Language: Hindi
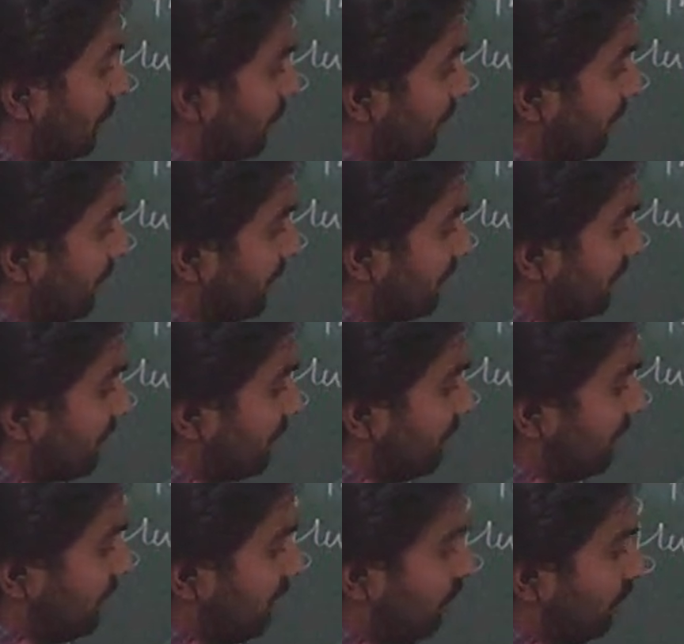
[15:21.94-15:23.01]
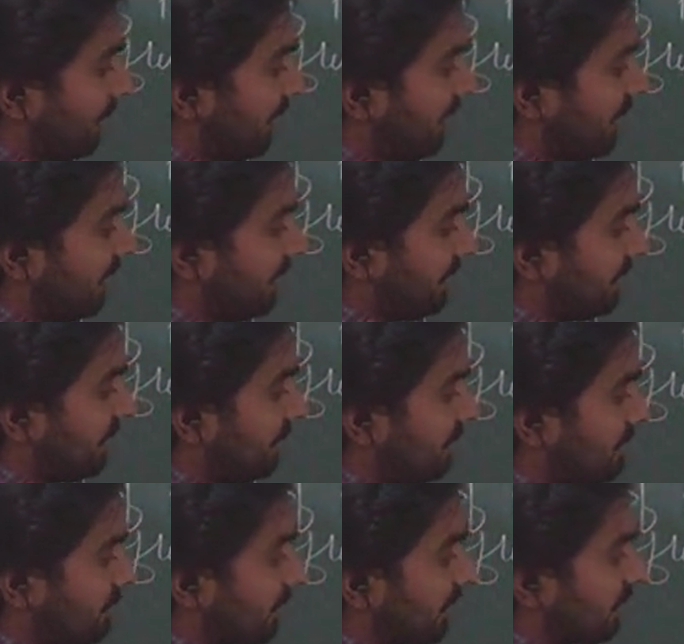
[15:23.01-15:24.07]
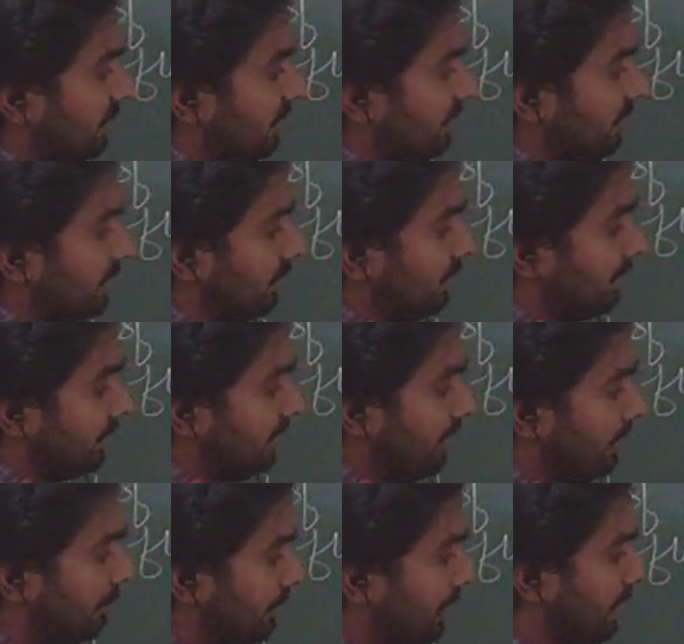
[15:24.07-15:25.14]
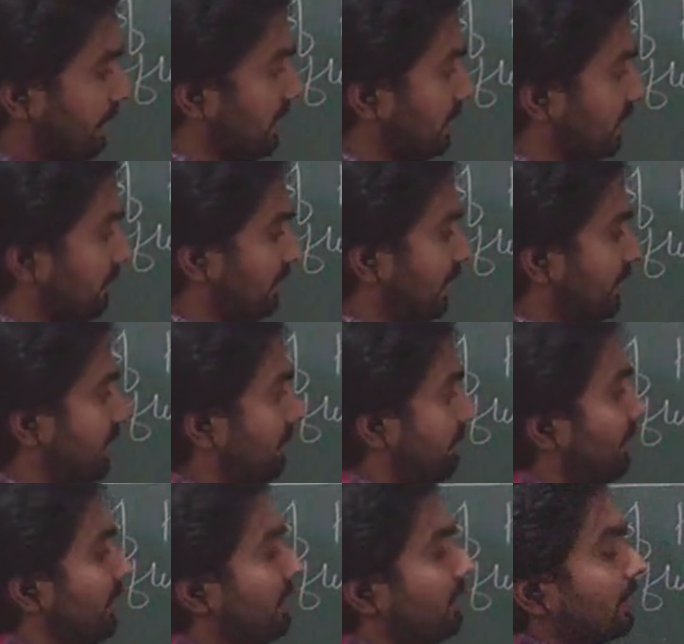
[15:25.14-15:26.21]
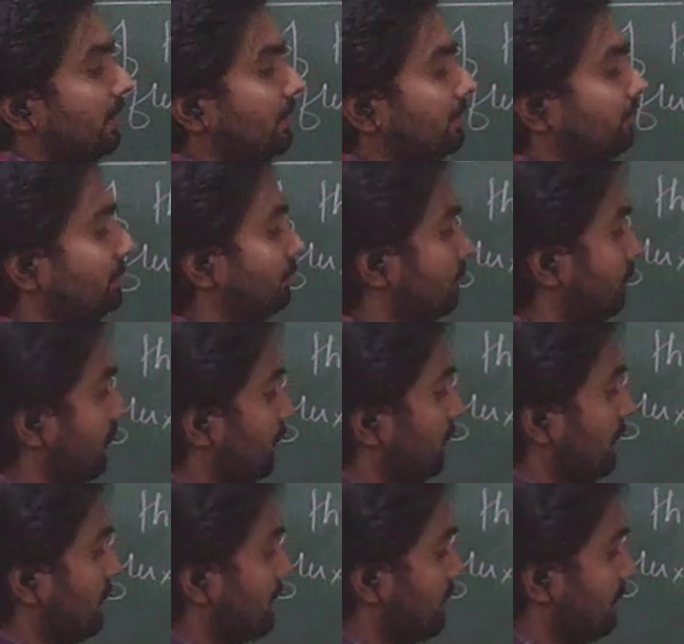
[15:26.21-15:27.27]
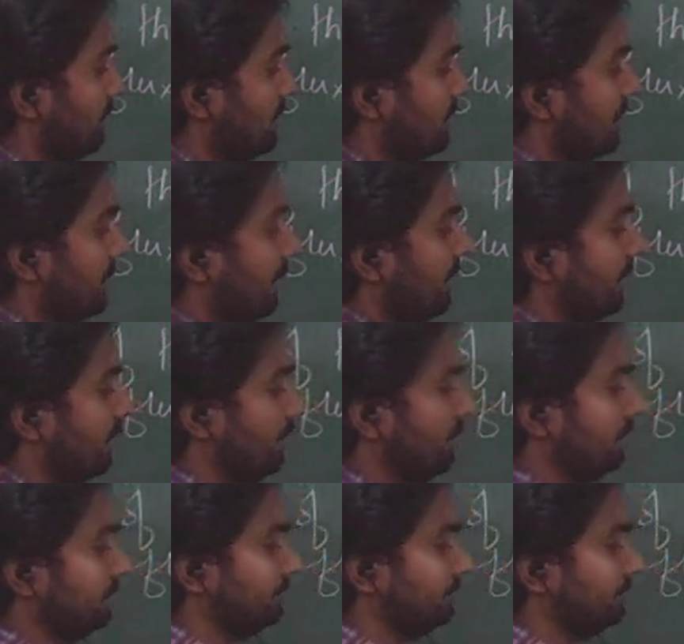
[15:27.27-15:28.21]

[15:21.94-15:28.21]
इलेक्ट्रिक फील्ड और एरिया वेक्टर के बीच में एंगल कितना है ये बाहर की तरफ इलेक्ट्रिक फील्ड इधर है दिस दिस इज द एंगल